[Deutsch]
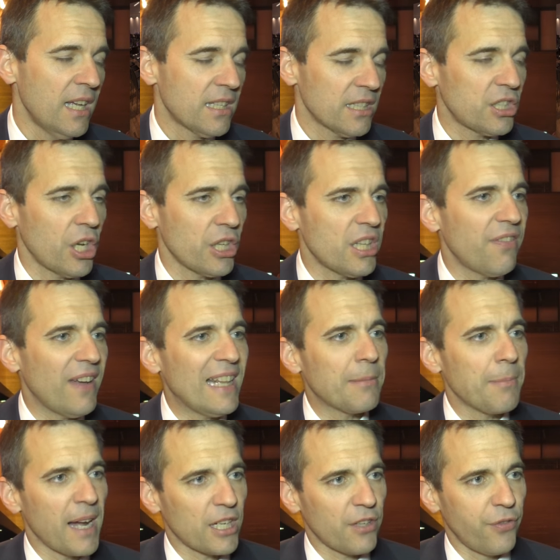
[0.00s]
das heute
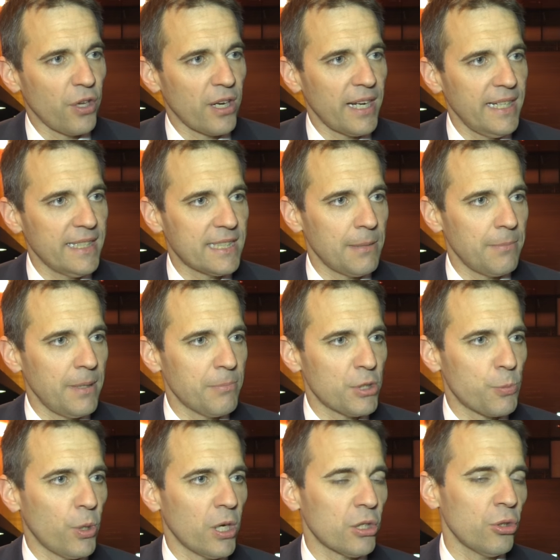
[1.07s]
Weltmarktführer ist im, im
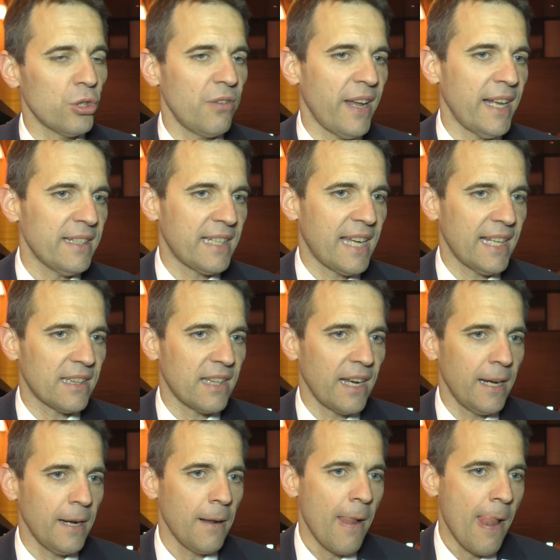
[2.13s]
Sport- und
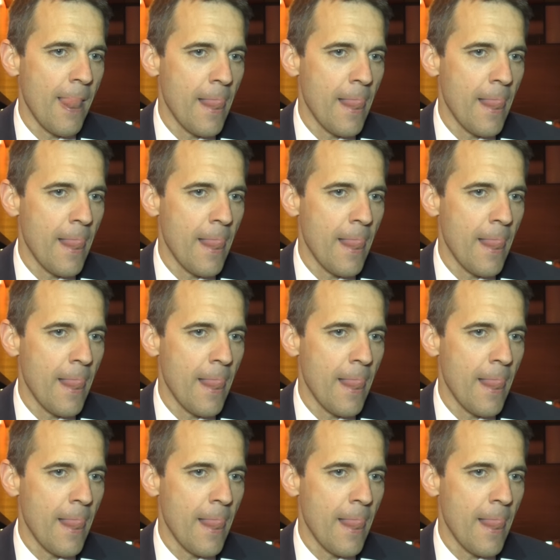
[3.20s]
Event-Catering.